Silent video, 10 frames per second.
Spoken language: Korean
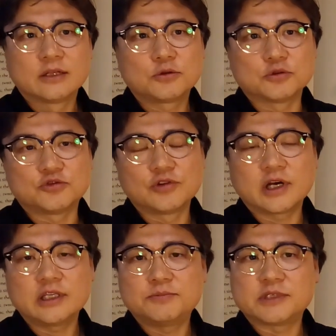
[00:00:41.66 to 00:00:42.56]
또
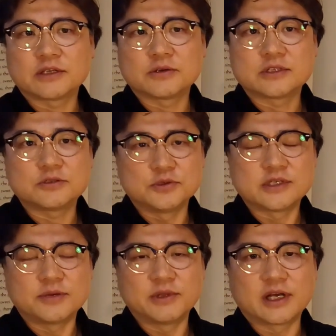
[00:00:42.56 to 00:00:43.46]
중간 입장 역시
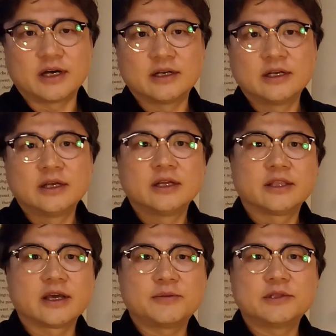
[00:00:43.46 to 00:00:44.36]
존재합니다.
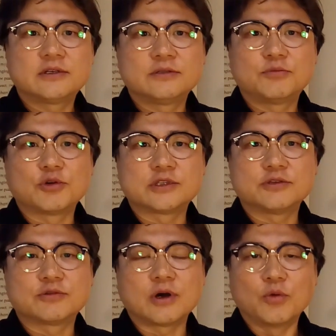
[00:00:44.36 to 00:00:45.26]
내가 만드는
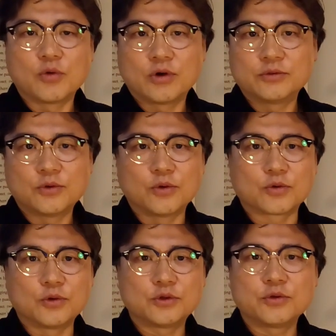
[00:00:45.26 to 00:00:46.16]
복지국가 오건호
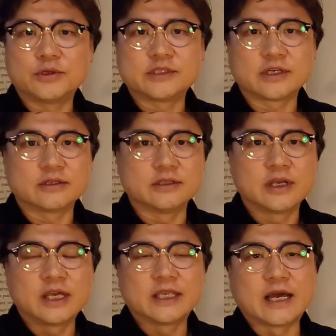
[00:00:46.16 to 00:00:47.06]
공동위원장은
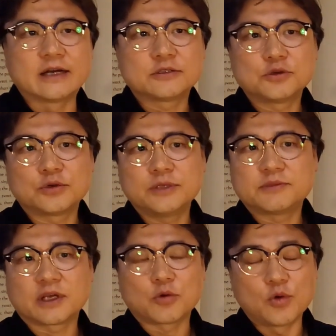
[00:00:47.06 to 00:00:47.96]
양쪽의
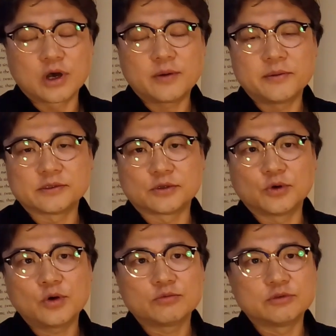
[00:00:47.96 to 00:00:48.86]
입장에
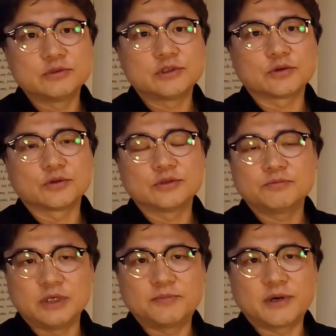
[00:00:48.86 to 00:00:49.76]
공감하면서도
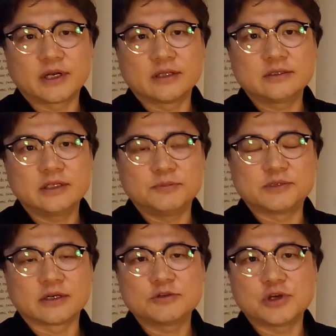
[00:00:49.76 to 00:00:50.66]
부분적으로는 비판하는
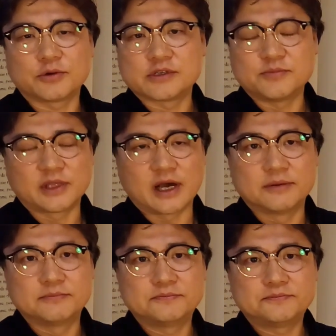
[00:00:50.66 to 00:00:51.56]
입장을 취하고 있습니다.